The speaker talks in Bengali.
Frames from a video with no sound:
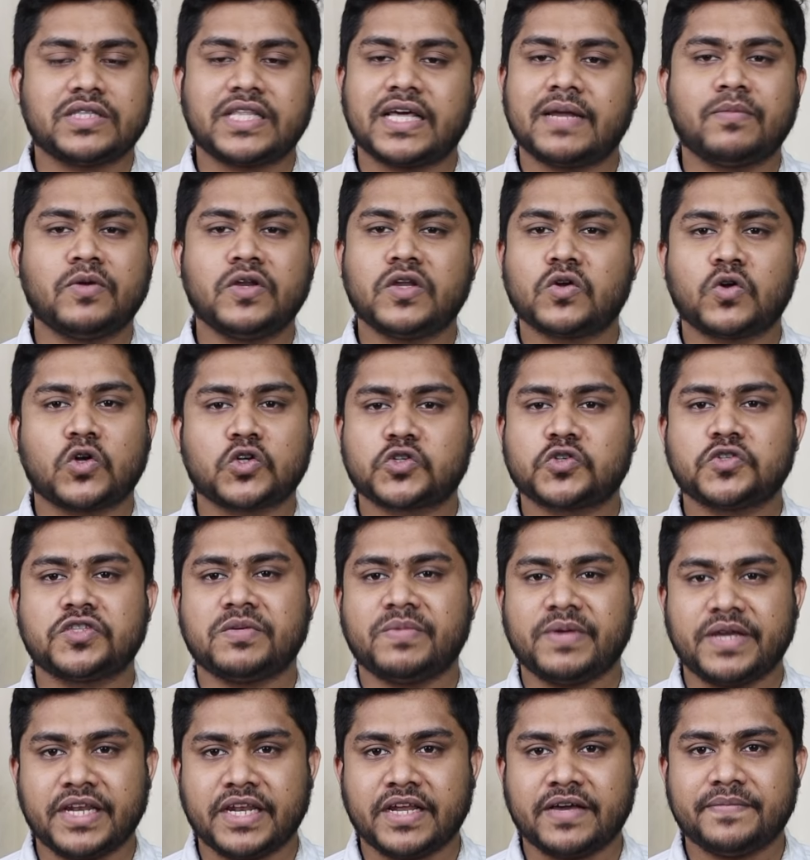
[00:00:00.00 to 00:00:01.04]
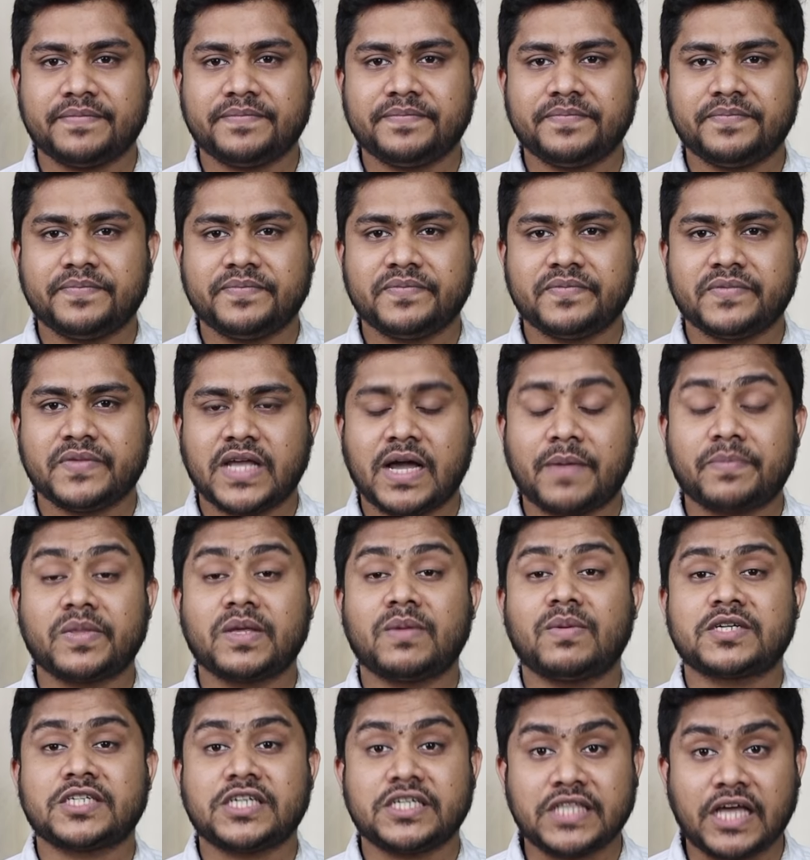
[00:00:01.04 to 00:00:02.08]
তার মনে কষ্ট দিবেন না
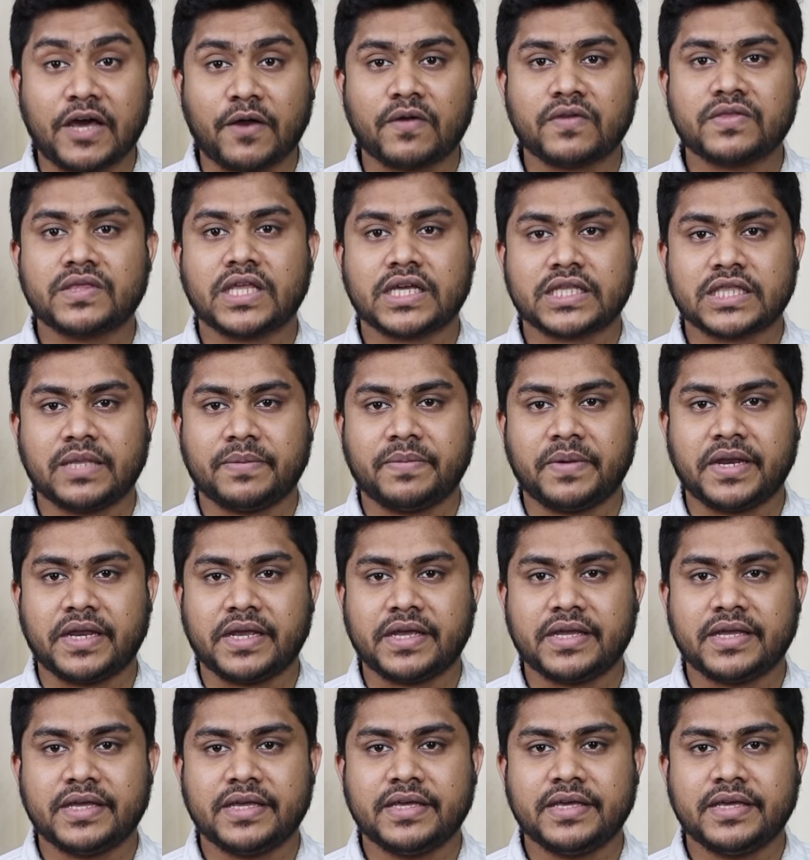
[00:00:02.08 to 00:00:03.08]
আপনার বাসায় দারোয়ান থাকতে পারে